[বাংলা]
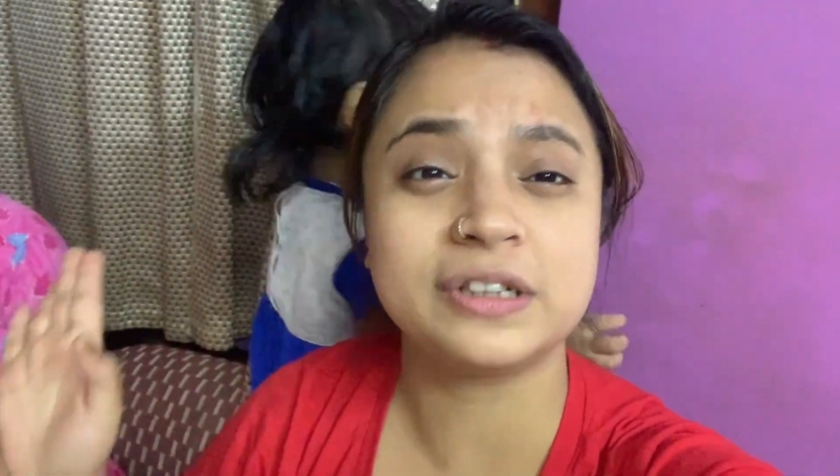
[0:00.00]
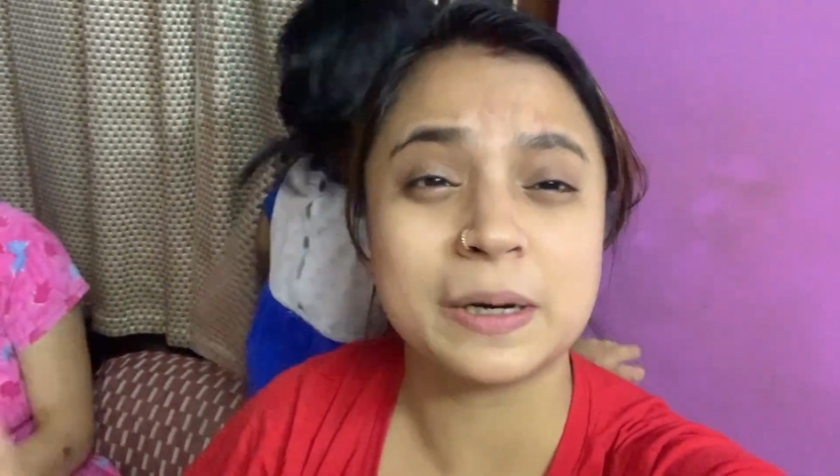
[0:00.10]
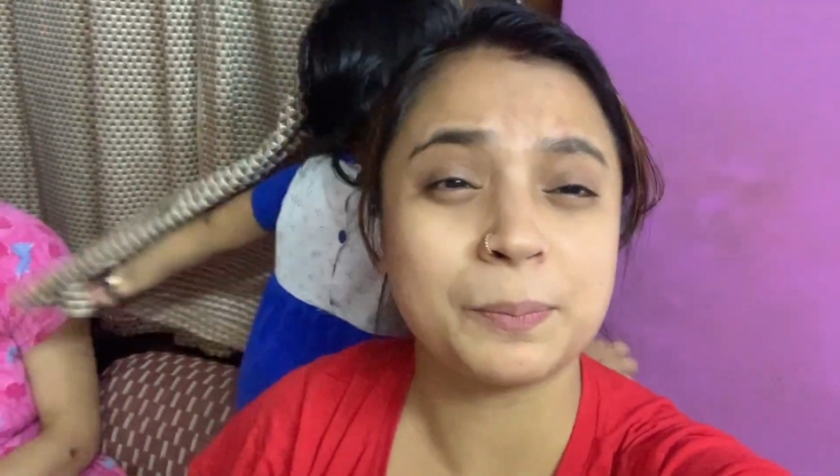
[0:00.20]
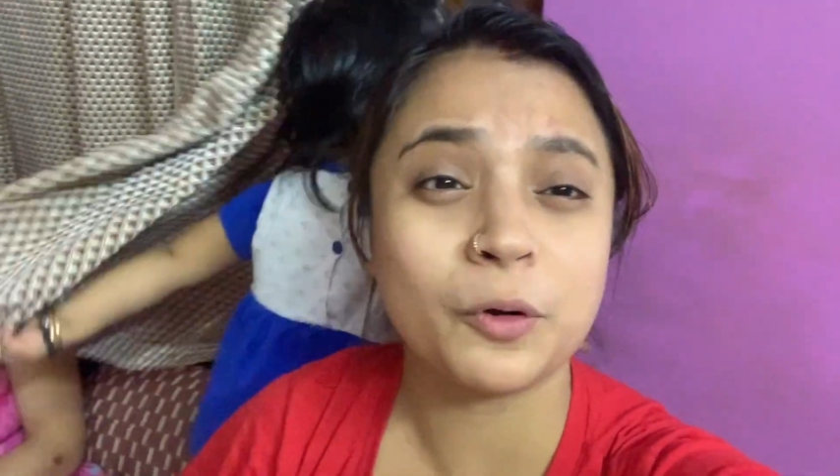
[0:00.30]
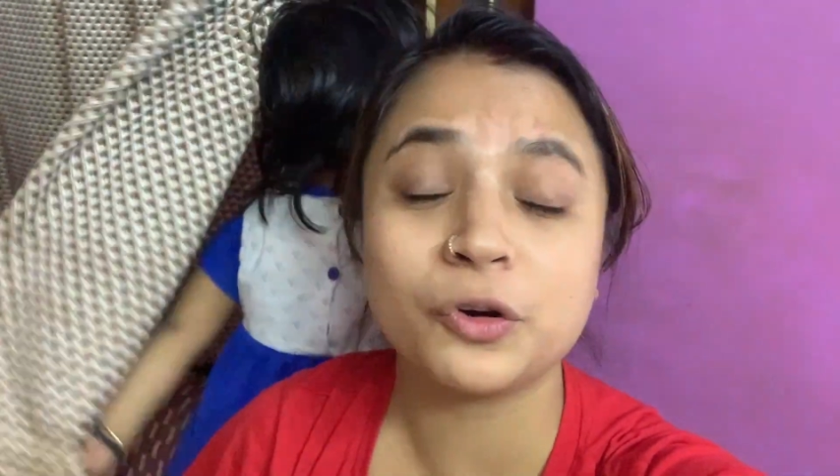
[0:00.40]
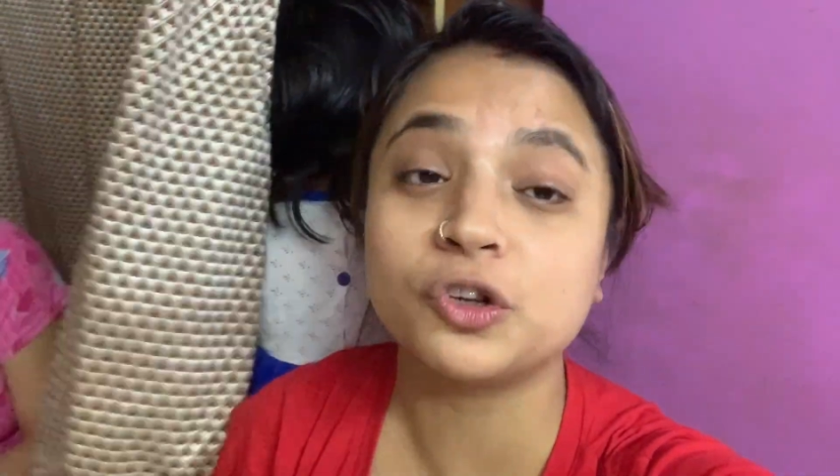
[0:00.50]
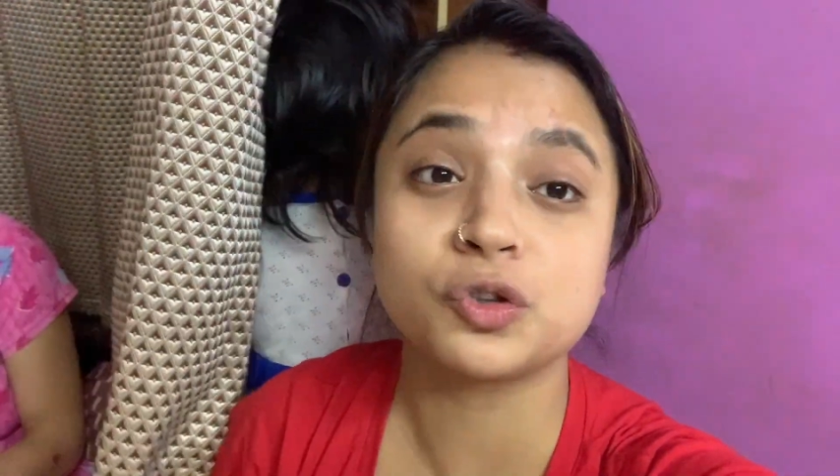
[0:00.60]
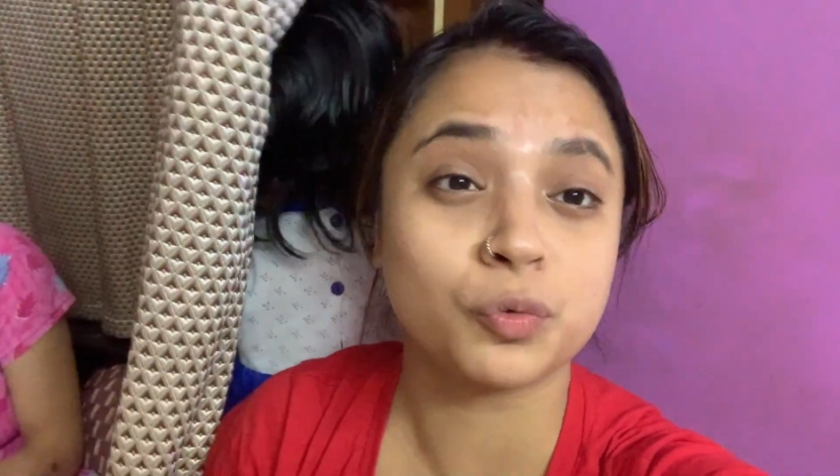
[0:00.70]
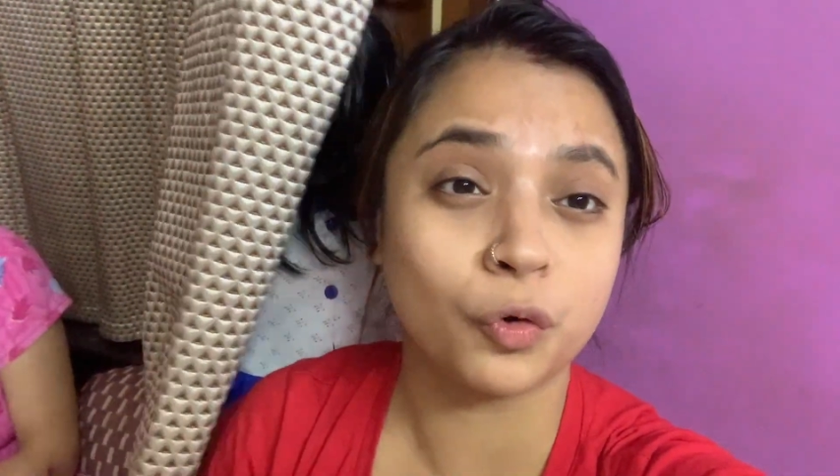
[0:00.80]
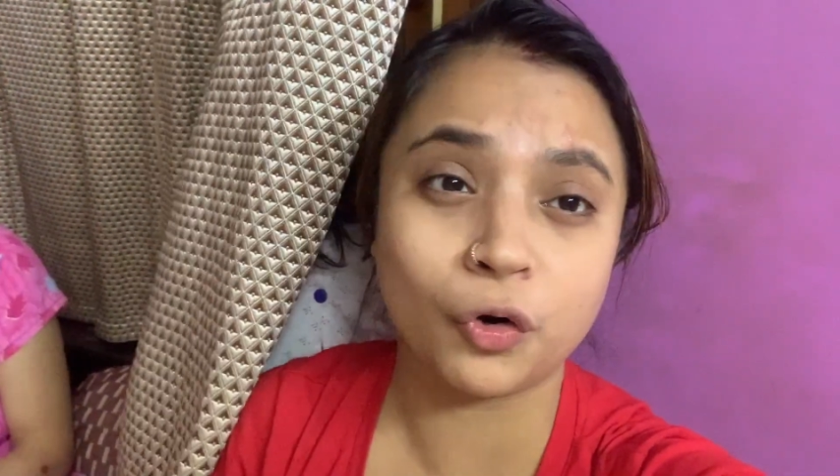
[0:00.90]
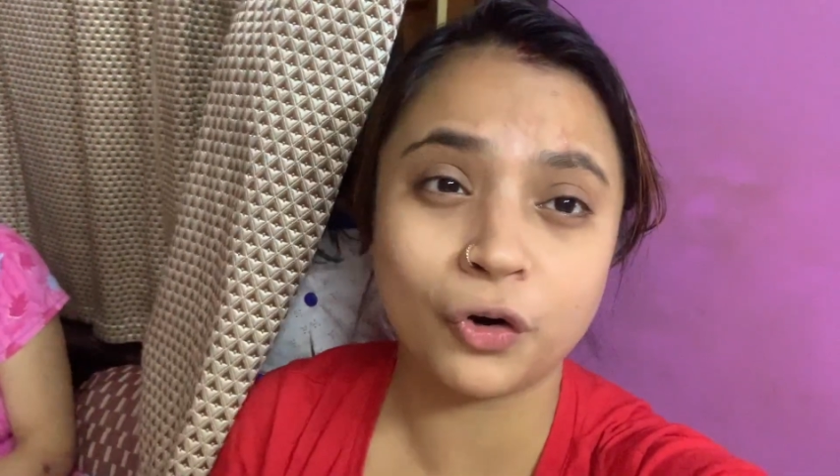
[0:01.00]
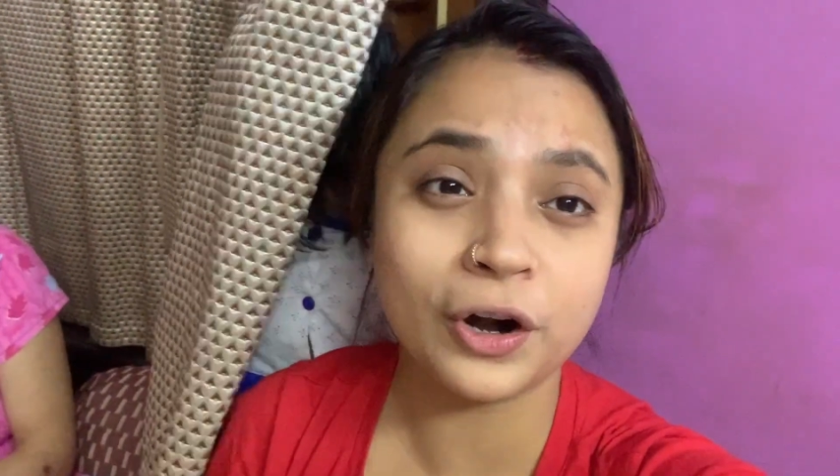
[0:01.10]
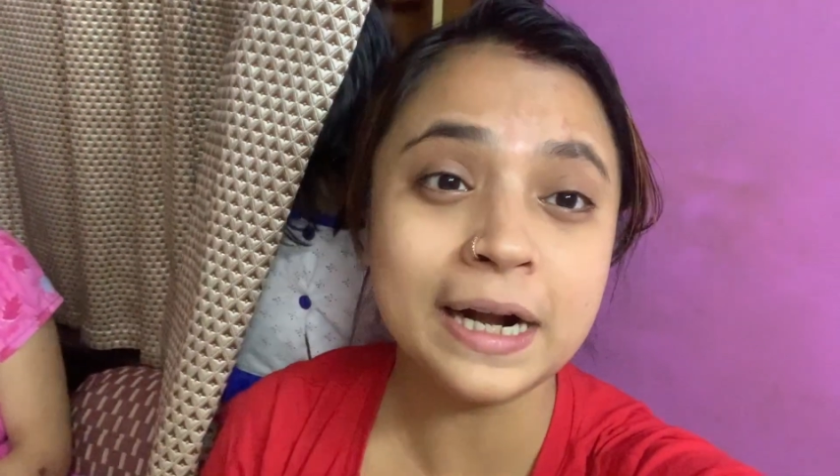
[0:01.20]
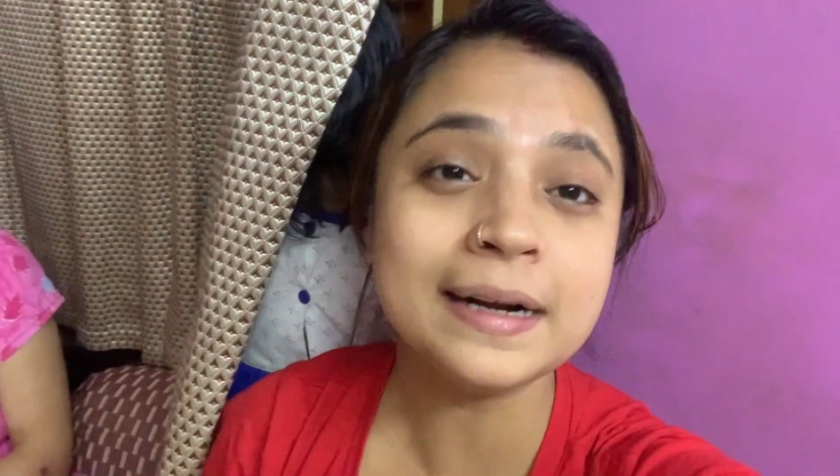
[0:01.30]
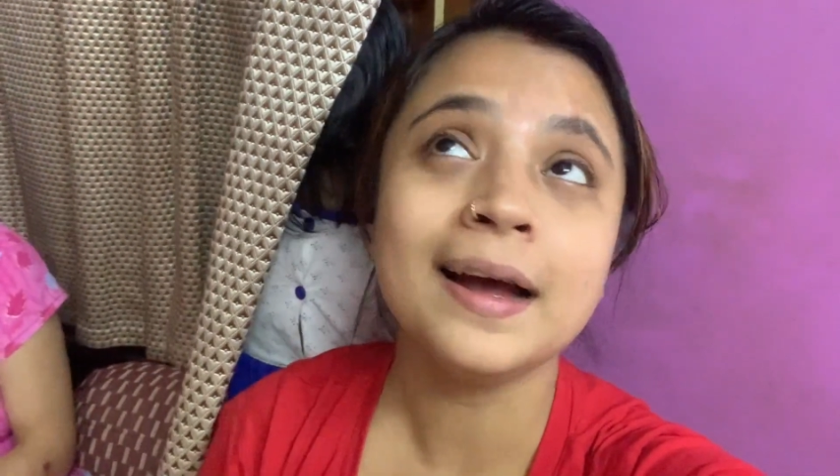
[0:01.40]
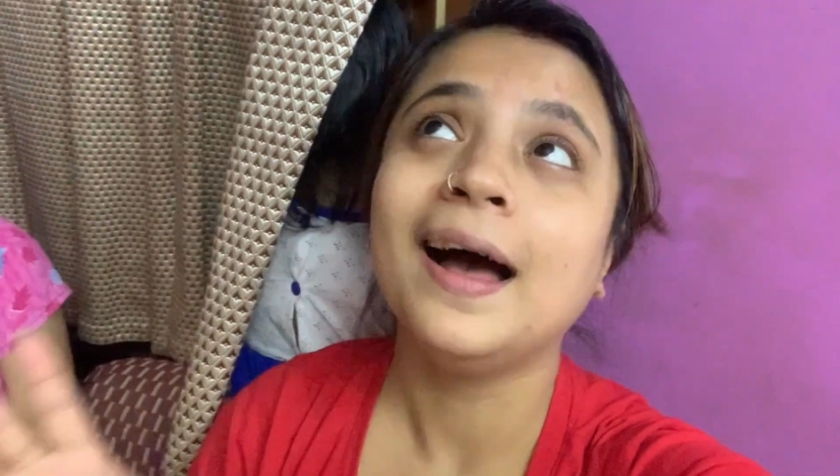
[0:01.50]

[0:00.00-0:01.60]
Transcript: স্নেহাপনোজ ওয়ার্ল্ড